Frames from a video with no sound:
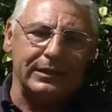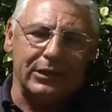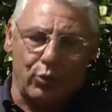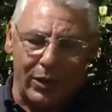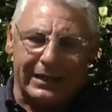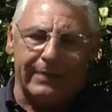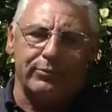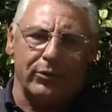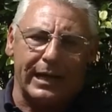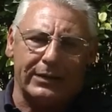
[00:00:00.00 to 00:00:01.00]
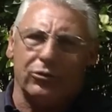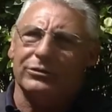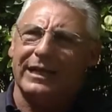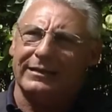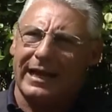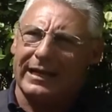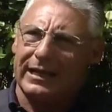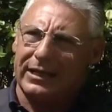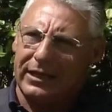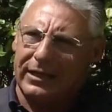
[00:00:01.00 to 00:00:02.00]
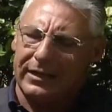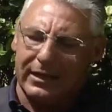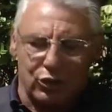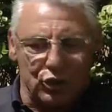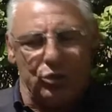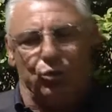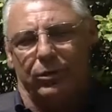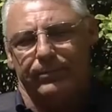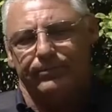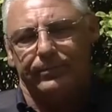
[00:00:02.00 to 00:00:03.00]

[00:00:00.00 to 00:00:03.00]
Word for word: in quel campionato di andare in C2.